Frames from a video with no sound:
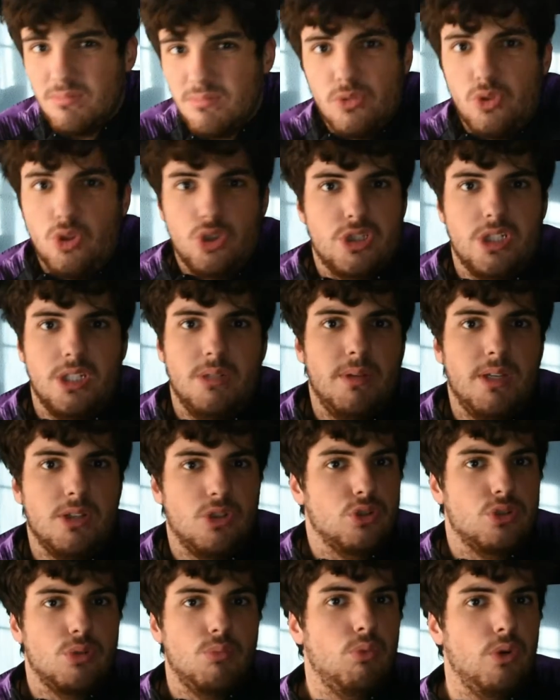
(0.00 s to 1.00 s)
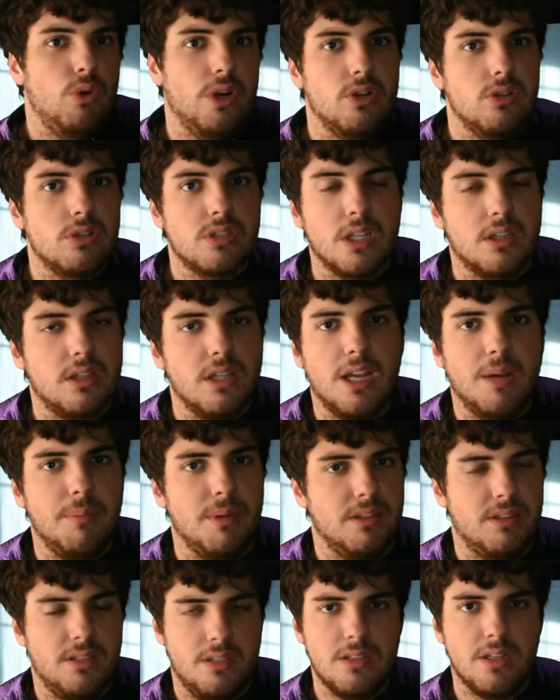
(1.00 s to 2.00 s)
no sirve, no son buenos
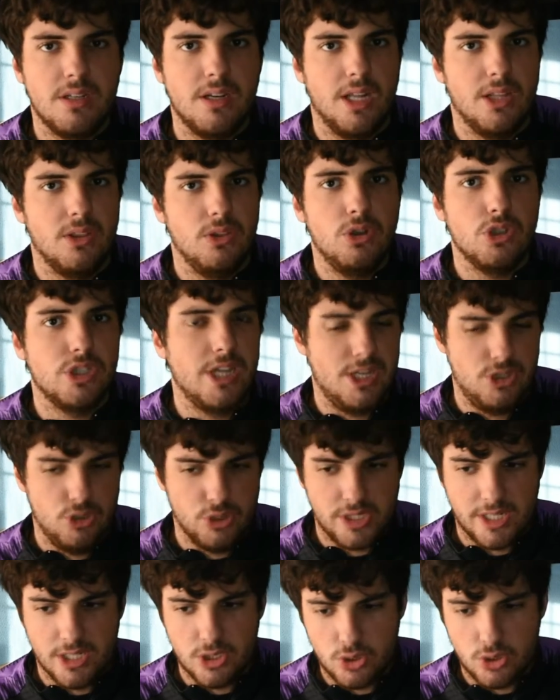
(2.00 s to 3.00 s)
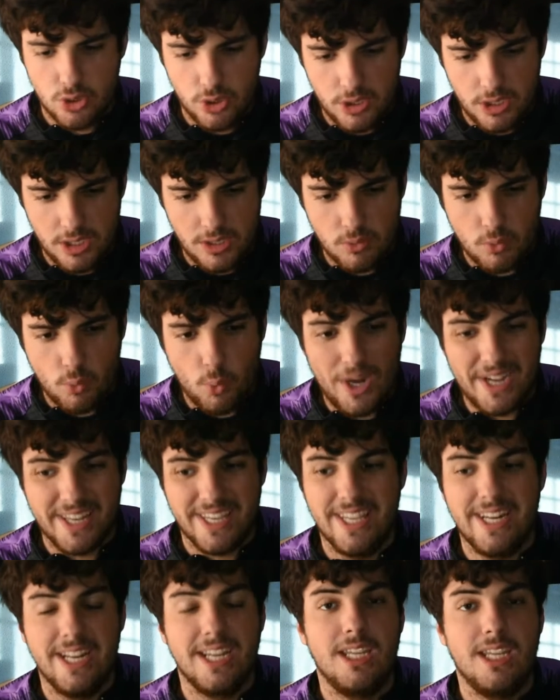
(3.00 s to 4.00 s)
tácticamente entrenando. O sea, yo es que soy
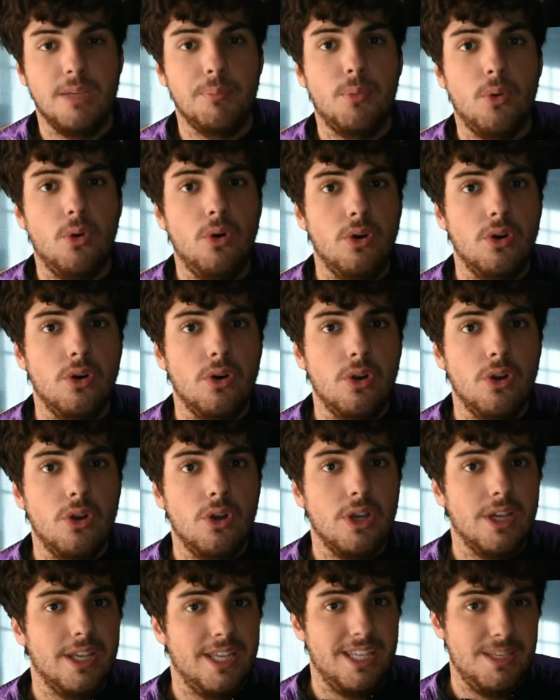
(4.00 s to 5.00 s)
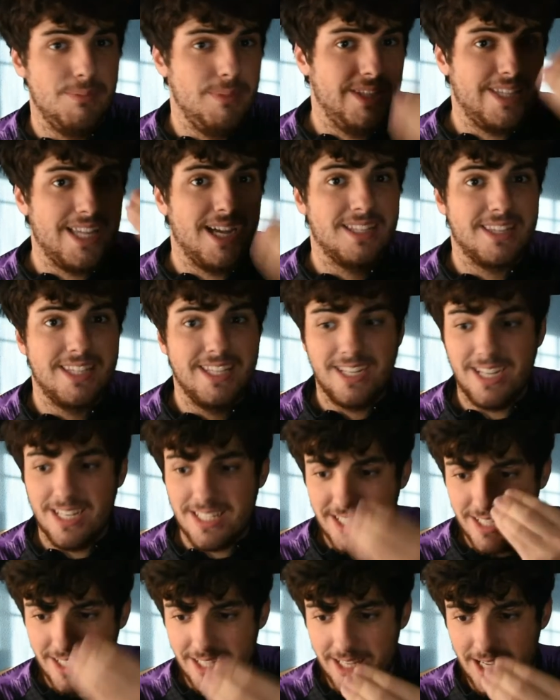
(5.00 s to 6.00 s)
cualquier equipo y mi táctica
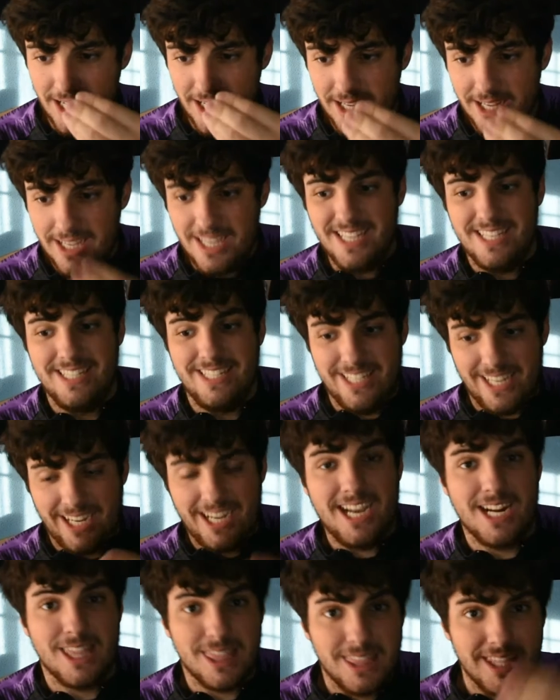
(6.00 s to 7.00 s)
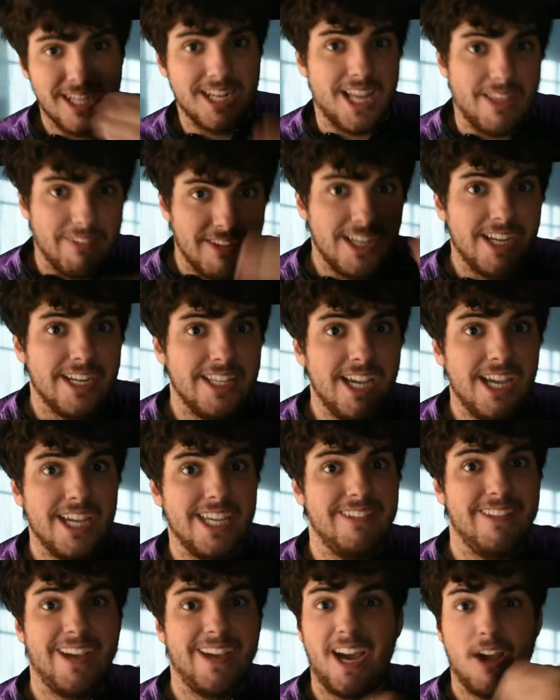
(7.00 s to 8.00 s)
sería llegar cerca del área
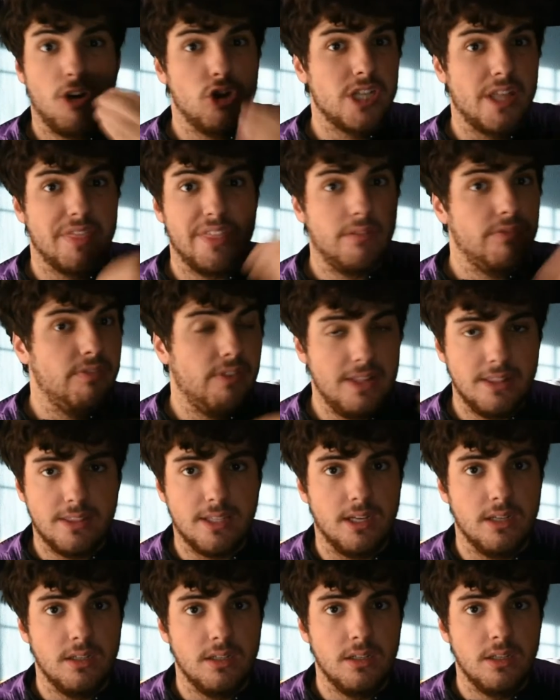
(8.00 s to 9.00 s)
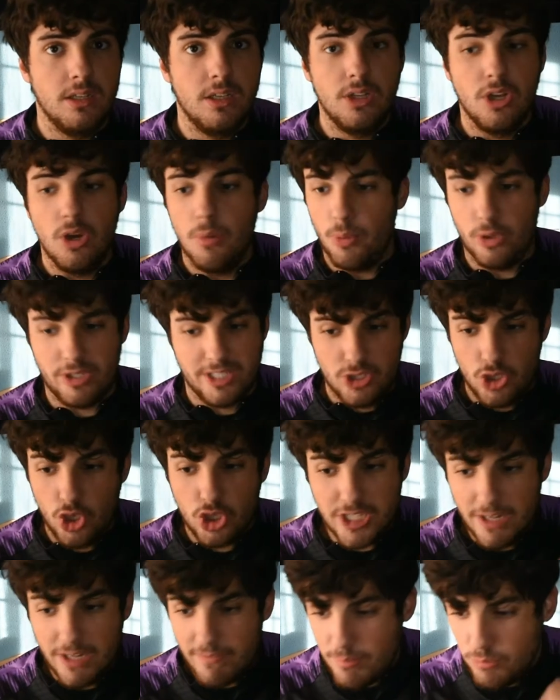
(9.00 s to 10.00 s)
y dejaros hacer falta. Porque no
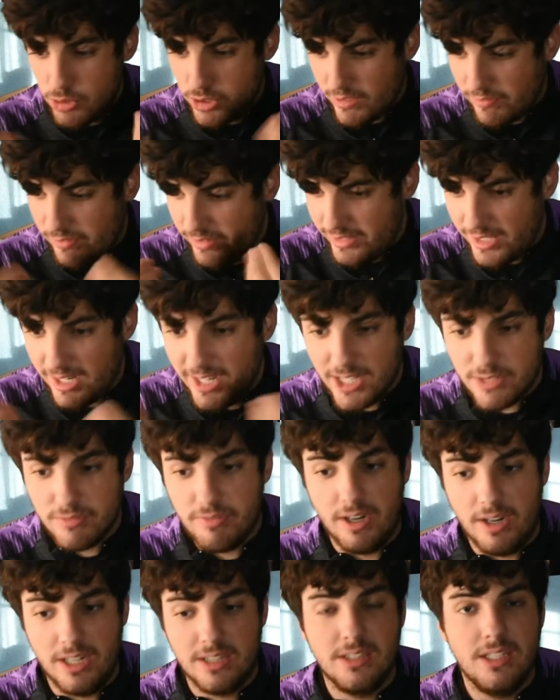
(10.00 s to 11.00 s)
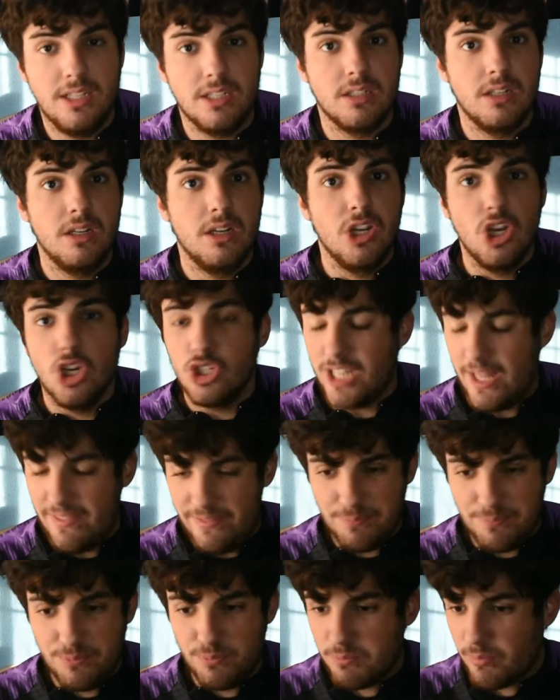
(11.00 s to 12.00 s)
sabemos defender las faltas. O
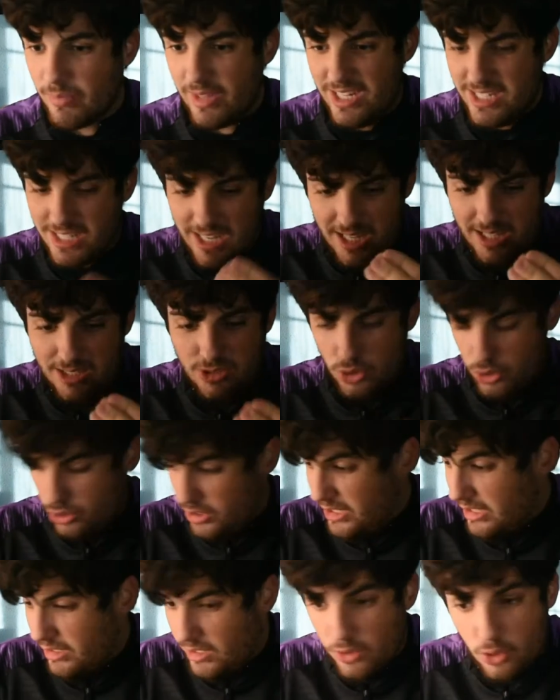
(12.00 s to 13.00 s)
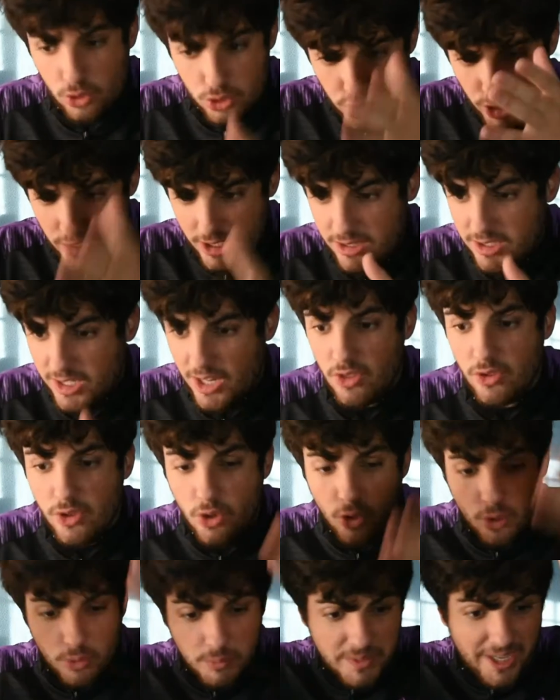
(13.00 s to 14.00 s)
sea, es que, ya te digo, soy el entrenador,
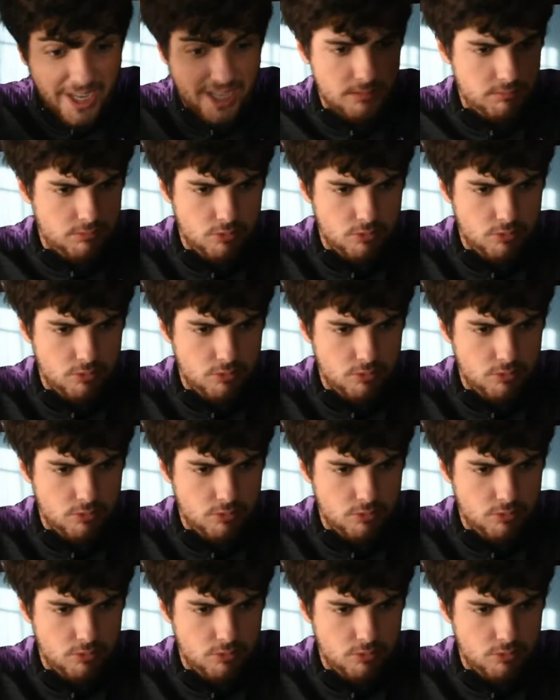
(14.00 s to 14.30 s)
digo, de,